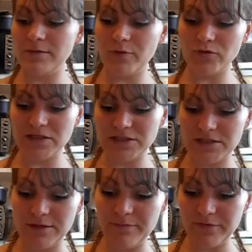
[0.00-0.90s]
des protège
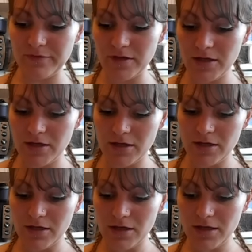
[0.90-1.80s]
slip
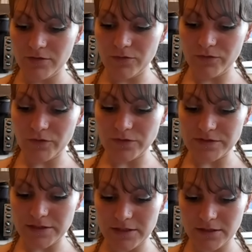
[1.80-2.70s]

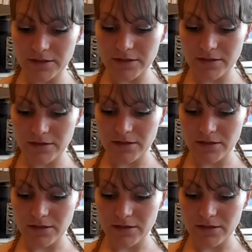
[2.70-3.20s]
1,35€.